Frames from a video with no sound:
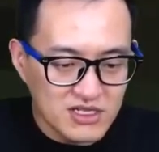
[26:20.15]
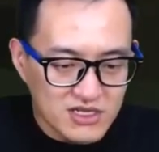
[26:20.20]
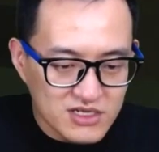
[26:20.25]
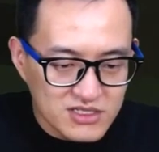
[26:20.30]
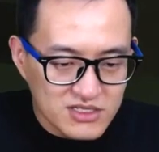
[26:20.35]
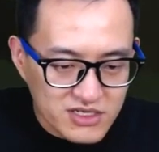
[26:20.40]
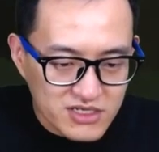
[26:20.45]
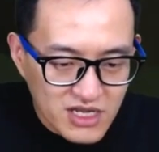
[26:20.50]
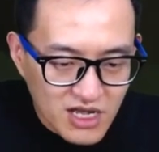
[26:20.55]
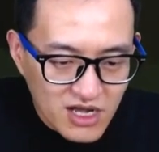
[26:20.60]

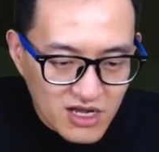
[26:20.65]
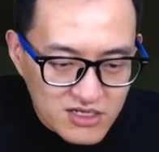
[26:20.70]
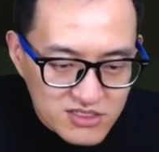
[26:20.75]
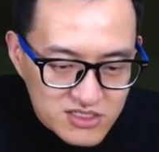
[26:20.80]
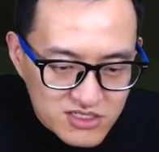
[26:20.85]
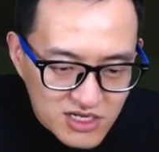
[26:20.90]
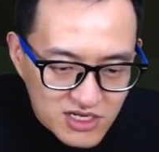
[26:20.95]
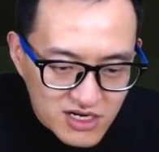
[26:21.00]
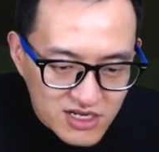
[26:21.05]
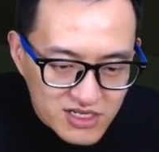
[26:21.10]
等一下啊，
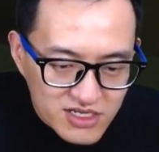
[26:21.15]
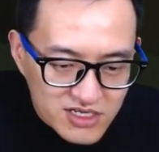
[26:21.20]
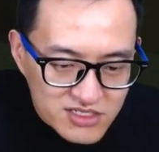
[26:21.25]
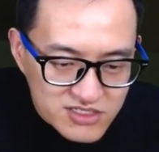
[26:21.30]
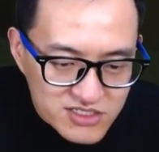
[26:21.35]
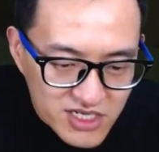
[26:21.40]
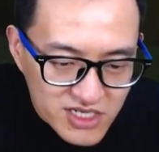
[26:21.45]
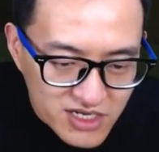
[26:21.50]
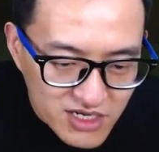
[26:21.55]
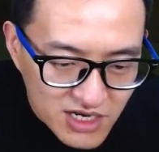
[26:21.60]
得了一个
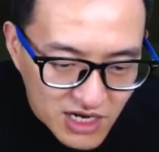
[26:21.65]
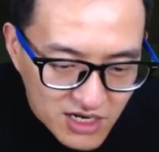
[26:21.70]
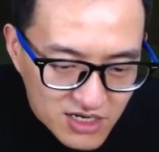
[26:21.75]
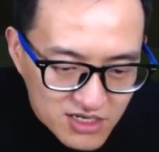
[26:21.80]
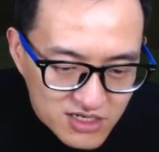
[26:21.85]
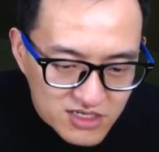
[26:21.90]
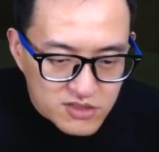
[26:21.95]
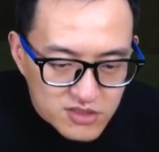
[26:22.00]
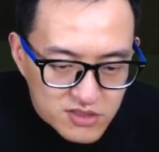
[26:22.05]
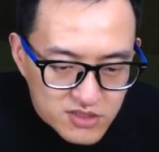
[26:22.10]
这个，
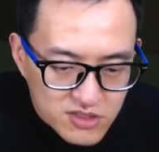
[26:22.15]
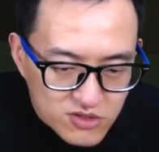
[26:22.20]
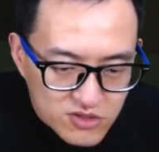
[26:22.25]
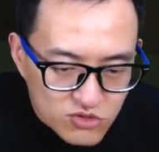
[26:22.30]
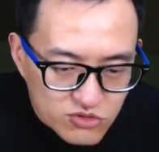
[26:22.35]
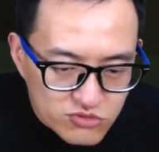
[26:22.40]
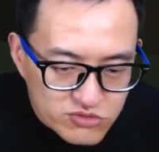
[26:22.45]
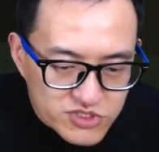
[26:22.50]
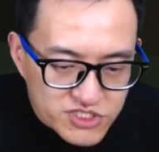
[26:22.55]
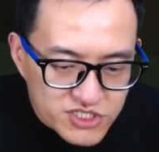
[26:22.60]

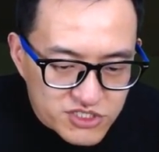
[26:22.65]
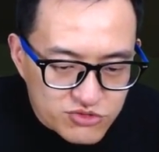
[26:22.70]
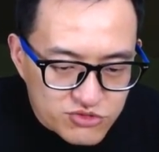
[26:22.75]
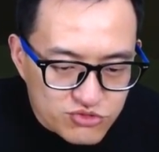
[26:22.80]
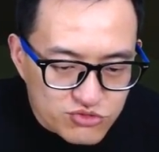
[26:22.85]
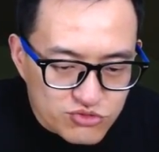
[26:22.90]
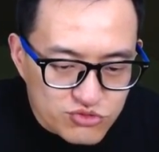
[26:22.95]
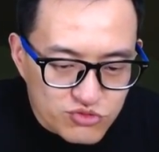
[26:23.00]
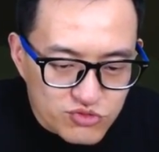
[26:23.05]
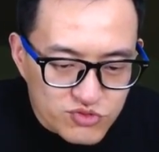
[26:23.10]
攻击
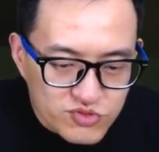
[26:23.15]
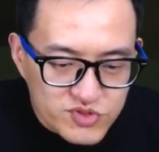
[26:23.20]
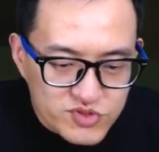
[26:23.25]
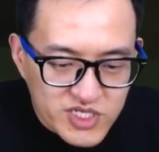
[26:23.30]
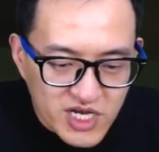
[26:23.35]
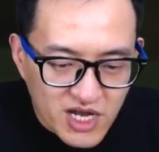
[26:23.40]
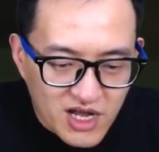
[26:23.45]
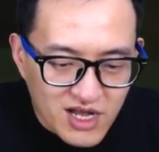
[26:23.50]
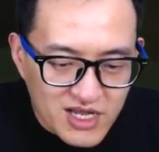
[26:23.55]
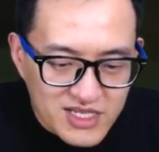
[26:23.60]
速度
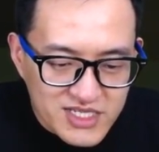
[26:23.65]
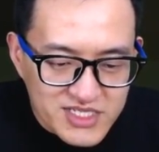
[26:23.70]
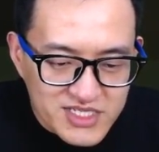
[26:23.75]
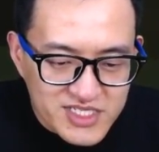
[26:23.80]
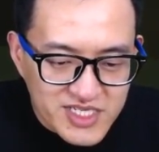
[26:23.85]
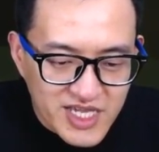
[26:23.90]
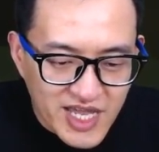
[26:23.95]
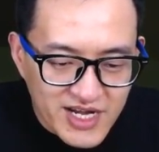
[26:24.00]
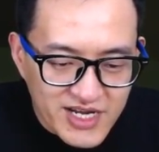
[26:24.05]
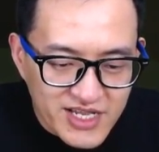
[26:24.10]
加一
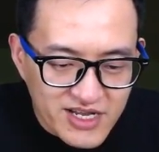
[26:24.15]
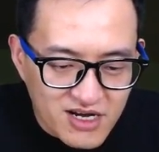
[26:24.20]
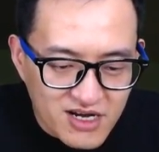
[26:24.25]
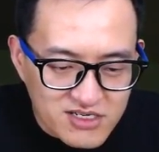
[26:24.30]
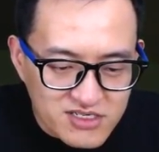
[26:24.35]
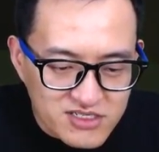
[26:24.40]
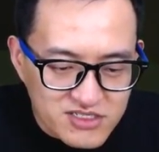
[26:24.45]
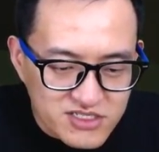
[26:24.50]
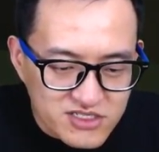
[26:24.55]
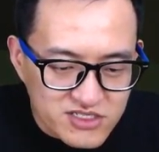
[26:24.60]
千零二
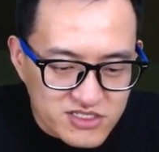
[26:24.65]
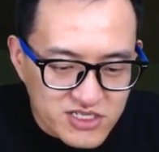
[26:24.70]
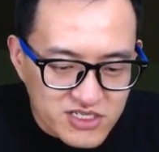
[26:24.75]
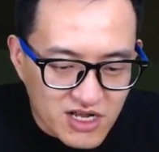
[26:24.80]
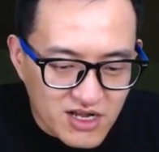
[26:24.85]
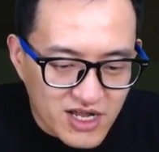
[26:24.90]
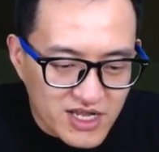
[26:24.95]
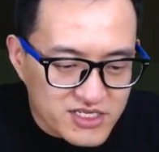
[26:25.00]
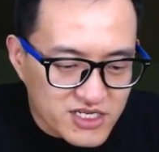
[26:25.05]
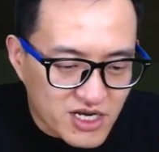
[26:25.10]
十四，
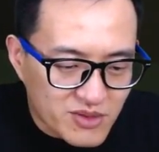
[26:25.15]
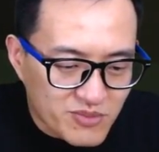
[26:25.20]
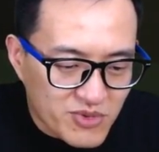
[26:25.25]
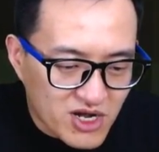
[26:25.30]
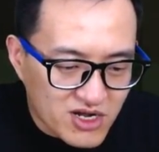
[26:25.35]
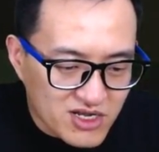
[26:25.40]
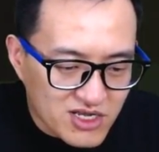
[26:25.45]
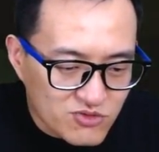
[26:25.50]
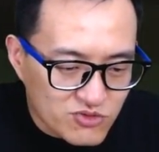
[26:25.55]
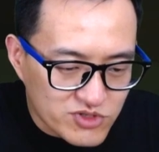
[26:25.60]
伤害加
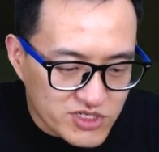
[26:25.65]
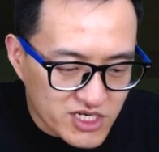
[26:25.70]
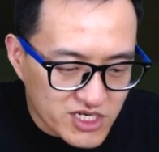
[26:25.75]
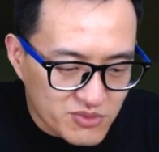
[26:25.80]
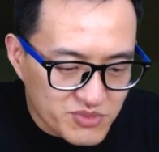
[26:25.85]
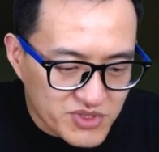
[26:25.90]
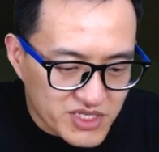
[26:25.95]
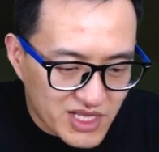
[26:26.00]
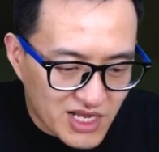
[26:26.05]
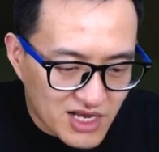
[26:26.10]
八，跟我这
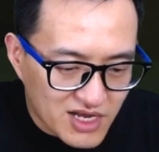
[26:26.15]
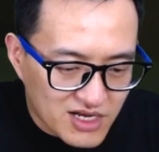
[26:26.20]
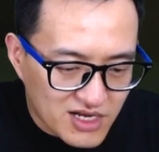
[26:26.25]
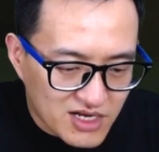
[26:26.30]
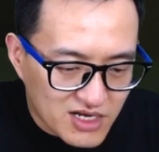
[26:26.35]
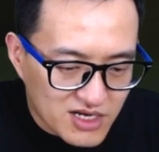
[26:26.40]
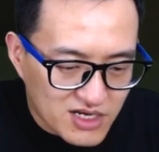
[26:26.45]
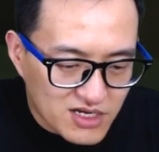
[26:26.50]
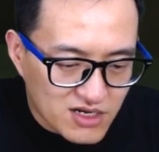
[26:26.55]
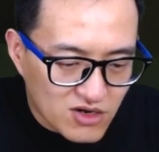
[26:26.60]
个比呢？
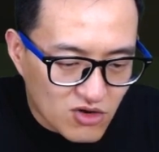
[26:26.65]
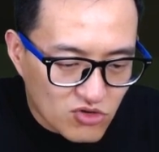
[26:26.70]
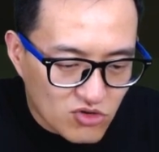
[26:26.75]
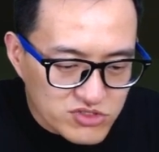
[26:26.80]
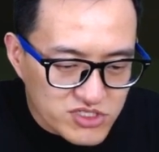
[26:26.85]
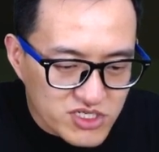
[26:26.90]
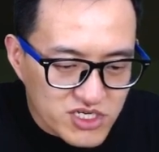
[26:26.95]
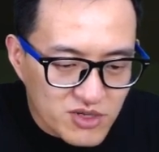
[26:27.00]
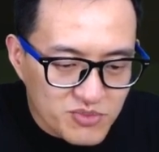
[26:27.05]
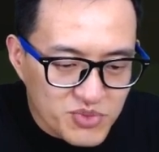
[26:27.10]
哦，
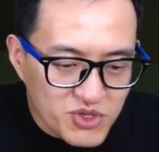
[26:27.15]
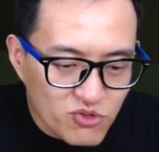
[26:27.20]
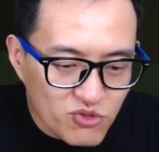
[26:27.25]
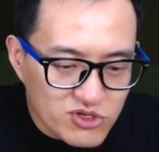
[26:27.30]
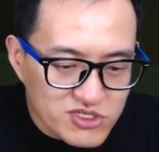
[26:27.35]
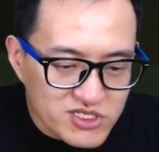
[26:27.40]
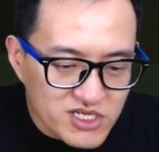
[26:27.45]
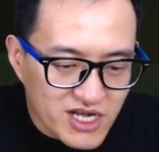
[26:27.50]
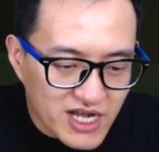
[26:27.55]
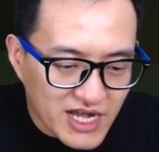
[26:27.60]
这个比
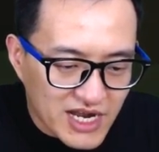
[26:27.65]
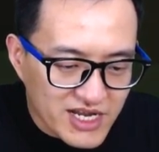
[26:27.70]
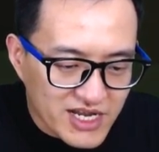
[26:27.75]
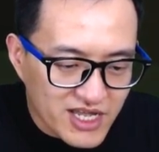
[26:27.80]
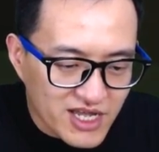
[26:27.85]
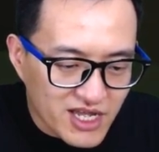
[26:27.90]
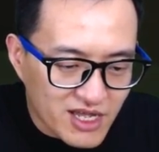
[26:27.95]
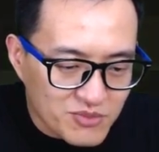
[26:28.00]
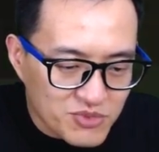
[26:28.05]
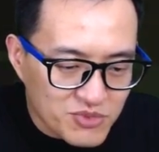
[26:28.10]
我这个还
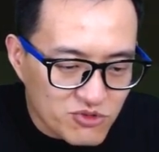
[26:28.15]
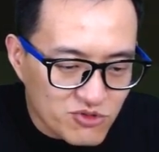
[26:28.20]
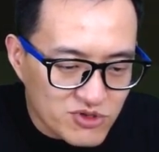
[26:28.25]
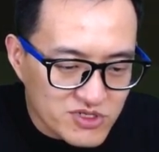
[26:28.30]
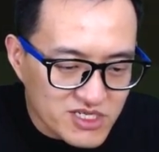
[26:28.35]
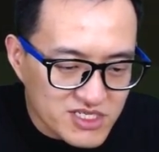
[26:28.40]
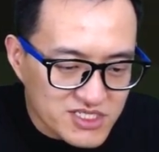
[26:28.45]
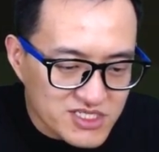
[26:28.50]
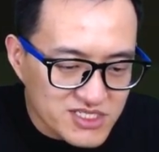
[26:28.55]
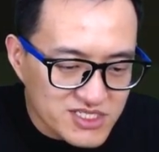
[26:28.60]
厉害，比我
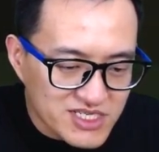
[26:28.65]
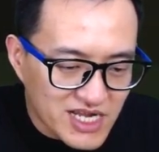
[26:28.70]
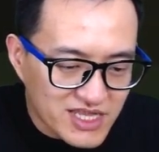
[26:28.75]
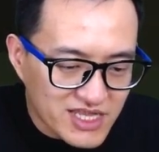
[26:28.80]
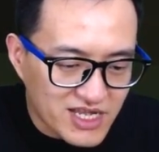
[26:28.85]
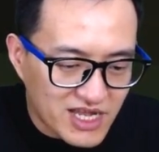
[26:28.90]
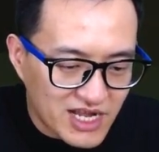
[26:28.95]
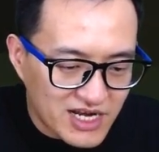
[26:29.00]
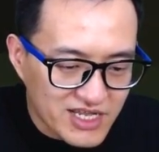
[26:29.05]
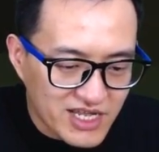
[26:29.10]
这个近战
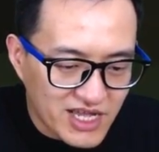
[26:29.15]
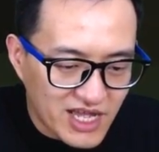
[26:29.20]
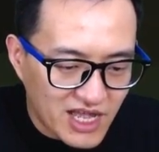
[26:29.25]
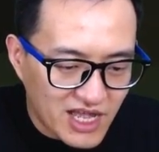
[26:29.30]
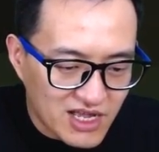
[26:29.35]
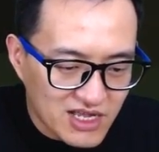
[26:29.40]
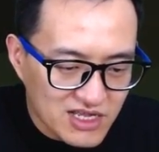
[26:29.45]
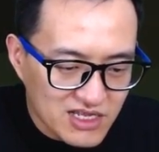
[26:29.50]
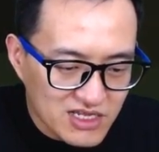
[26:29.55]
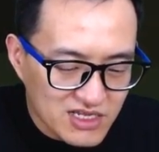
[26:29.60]
的还厉害。